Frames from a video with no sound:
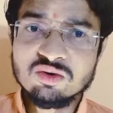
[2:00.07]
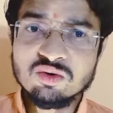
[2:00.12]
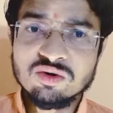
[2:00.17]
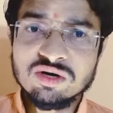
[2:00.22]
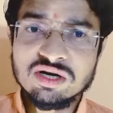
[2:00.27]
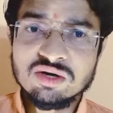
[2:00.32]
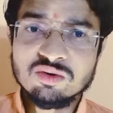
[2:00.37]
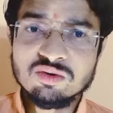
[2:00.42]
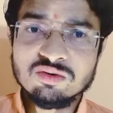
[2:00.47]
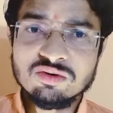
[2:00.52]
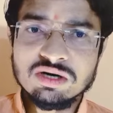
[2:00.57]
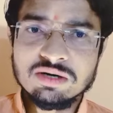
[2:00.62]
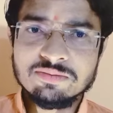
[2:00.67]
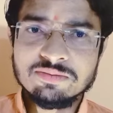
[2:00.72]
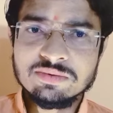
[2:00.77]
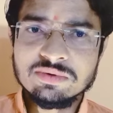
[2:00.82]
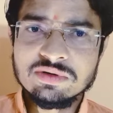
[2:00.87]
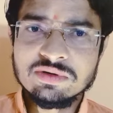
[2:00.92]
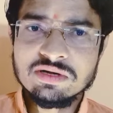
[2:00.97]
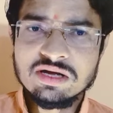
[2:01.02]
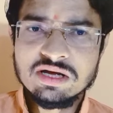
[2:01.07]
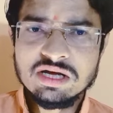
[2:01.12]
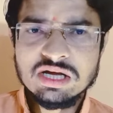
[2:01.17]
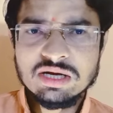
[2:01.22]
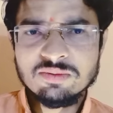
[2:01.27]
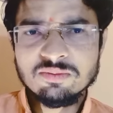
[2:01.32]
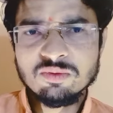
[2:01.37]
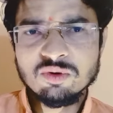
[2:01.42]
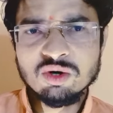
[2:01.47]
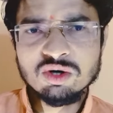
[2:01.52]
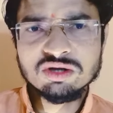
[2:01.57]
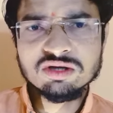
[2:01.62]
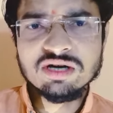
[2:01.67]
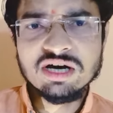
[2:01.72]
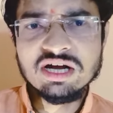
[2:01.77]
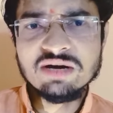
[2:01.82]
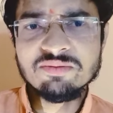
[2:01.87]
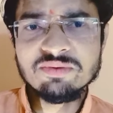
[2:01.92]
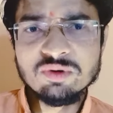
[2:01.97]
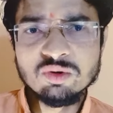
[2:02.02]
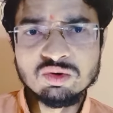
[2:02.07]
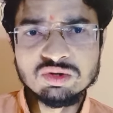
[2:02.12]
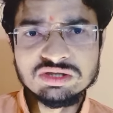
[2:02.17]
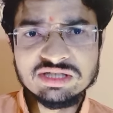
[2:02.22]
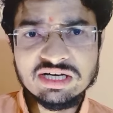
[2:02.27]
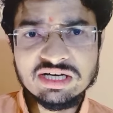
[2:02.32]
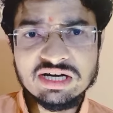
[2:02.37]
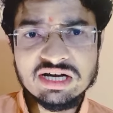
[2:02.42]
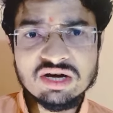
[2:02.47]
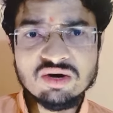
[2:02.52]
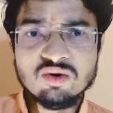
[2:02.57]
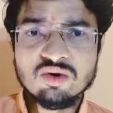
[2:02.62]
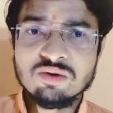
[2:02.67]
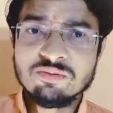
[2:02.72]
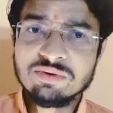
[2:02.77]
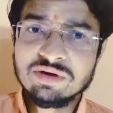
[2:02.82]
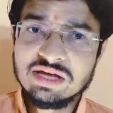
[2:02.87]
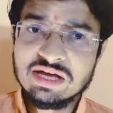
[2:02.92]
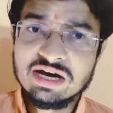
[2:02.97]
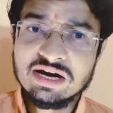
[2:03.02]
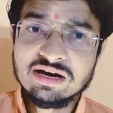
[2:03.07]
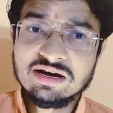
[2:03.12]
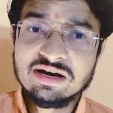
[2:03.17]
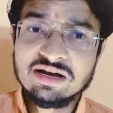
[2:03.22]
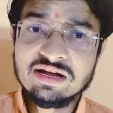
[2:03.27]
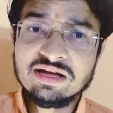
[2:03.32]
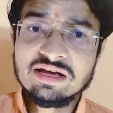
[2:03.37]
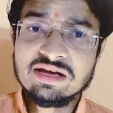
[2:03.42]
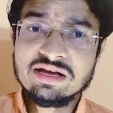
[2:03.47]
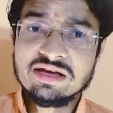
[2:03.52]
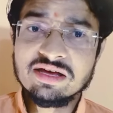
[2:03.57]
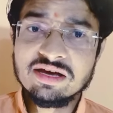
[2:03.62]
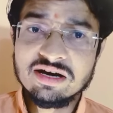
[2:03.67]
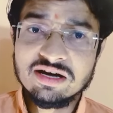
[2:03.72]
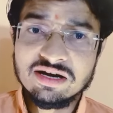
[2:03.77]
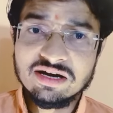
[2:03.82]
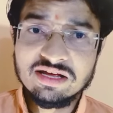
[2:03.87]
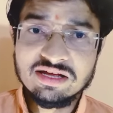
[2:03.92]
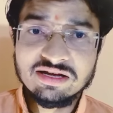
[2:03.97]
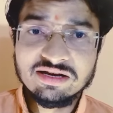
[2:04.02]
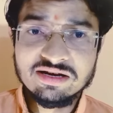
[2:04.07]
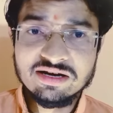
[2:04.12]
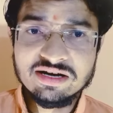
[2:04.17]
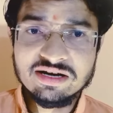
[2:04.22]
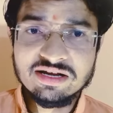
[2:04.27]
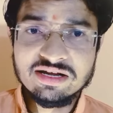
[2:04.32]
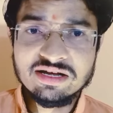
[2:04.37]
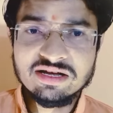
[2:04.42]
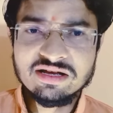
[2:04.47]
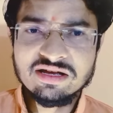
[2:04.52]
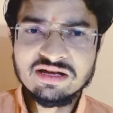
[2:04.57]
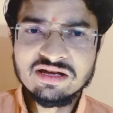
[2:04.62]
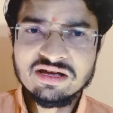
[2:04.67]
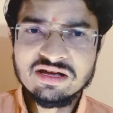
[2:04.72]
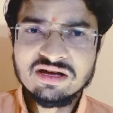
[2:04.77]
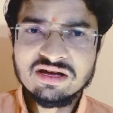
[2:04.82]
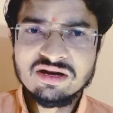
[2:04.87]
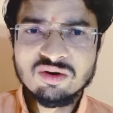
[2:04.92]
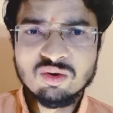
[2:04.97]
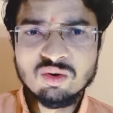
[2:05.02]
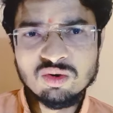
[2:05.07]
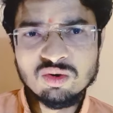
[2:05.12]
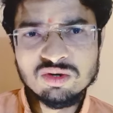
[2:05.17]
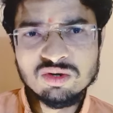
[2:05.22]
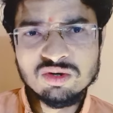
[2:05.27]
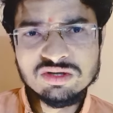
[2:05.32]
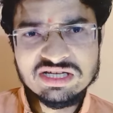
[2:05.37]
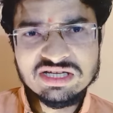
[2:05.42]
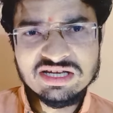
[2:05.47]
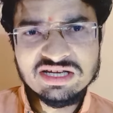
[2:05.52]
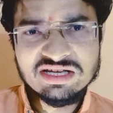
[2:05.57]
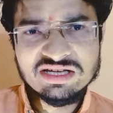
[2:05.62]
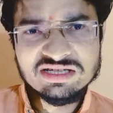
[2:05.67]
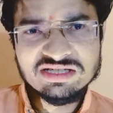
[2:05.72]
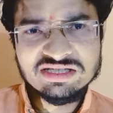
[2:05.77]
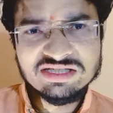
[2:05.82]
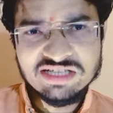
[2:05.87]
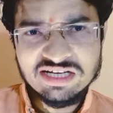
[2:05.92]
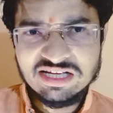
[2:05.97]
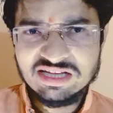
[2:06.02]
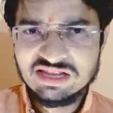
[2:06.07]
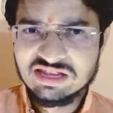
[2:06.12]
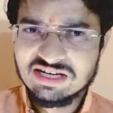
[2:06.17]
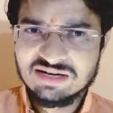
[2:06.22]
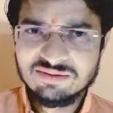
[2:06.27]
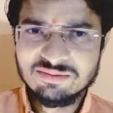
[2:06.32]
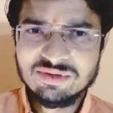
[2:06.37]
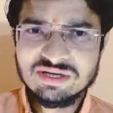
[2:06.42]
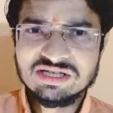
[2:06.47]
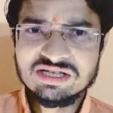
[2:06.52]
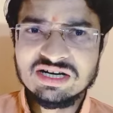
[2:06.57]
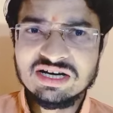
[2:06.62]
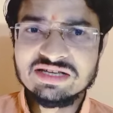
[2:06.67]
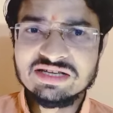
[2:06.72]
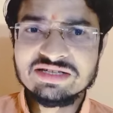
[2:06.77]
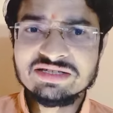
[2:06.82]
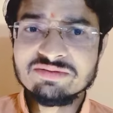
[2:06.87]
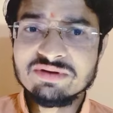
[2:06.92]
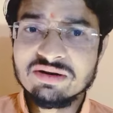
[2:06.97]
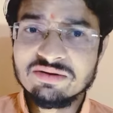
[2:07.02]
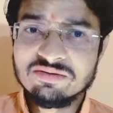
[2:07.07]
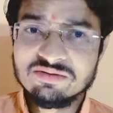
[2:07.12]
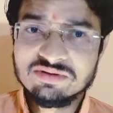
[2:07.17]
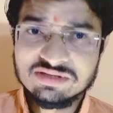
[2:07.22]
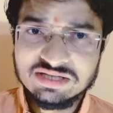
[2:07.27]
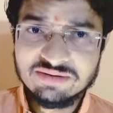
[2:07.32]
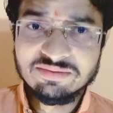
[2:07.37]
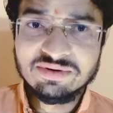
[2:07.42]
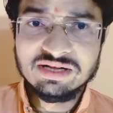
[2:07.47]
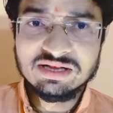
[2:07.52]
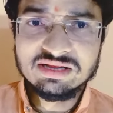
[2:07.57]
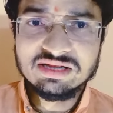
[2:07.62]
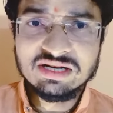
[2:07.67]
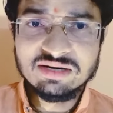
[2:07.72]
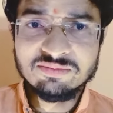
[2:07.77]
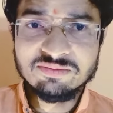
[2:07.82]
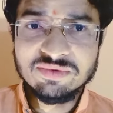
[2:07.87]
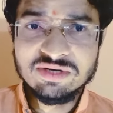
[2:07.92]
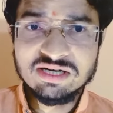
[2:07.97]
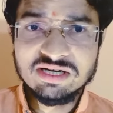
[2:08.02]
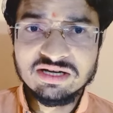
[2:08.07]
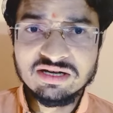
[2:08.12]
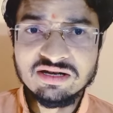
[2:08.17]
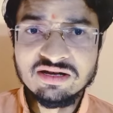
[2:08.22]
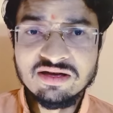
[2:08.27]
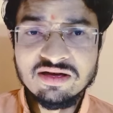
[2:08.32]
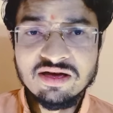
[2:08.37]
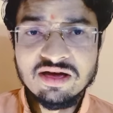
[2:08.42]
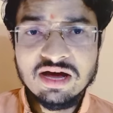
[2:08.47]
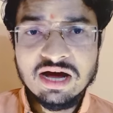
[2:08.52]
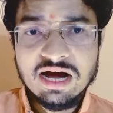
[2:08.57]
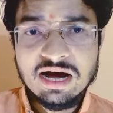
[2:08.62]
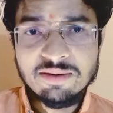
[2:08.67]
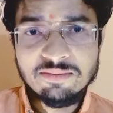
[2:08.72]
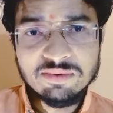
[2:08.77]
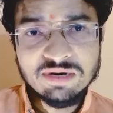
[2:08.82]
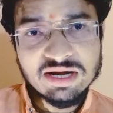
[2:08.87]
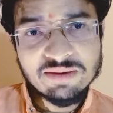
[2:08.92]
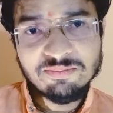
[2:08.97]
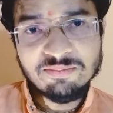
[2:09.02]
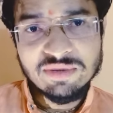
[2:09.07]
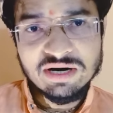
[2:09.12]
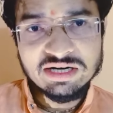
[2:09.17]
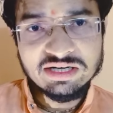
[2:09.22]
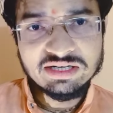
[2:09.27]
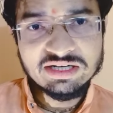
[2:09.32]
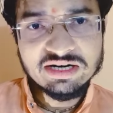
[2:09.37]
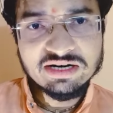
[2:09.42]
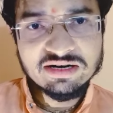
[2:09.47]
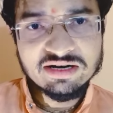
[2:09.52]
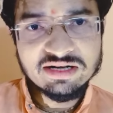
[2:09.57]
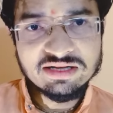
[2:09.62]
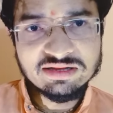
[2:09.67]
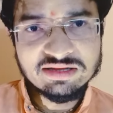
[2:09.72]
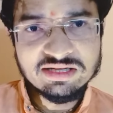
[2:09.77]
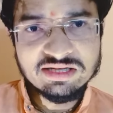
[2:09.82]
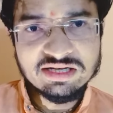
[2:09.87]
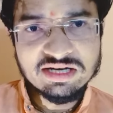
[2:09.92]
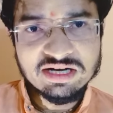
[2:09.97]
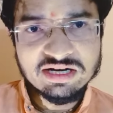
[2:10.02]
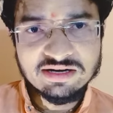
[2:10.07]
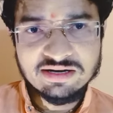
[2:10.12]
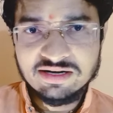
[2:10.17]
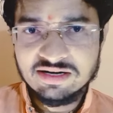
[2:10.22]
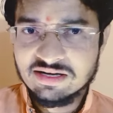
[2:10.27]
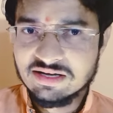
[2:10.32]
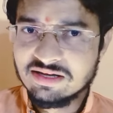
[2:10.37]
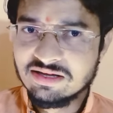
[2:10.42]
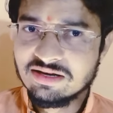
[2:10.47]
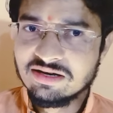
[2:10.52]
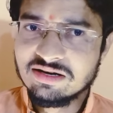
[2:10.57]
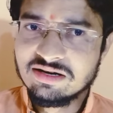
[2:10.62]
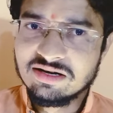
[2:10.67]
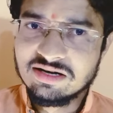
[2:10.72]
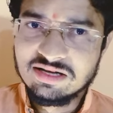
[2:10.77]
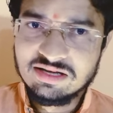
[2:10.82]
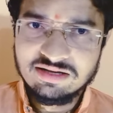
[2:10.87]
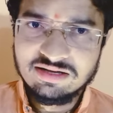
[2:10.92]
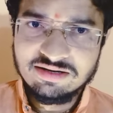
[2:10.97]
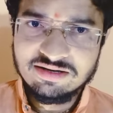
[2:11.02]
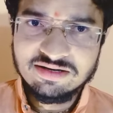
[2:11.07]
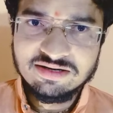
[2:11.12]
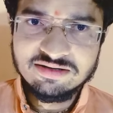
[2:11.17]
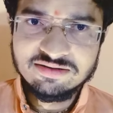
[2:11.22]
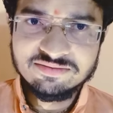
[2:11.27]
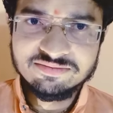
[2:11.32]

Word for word: गए हों आप बहुत कन्फ्यूज चल रहे हों हम क्या करें क्या नहीं करें कौन से क्षेत्र में जाएं जिसमें हमें सफलता मिले हम लव पार्टनर का इंतज़ार करें या नहीं करें